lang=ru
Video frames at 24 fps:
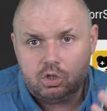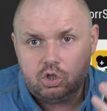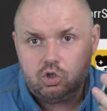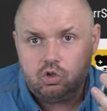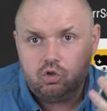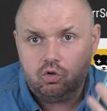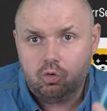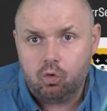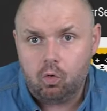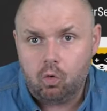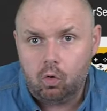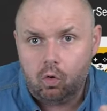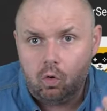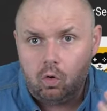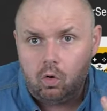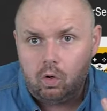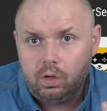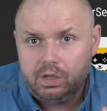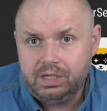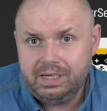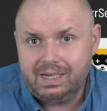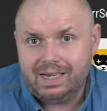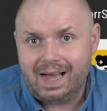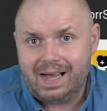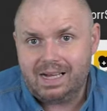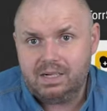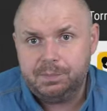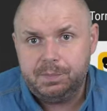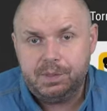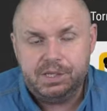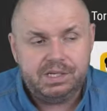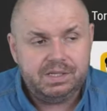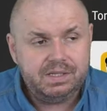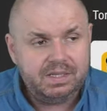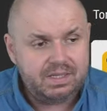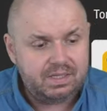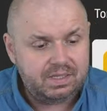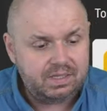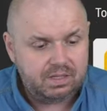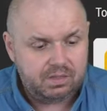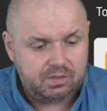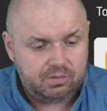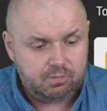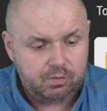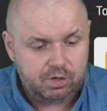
что и как переносить.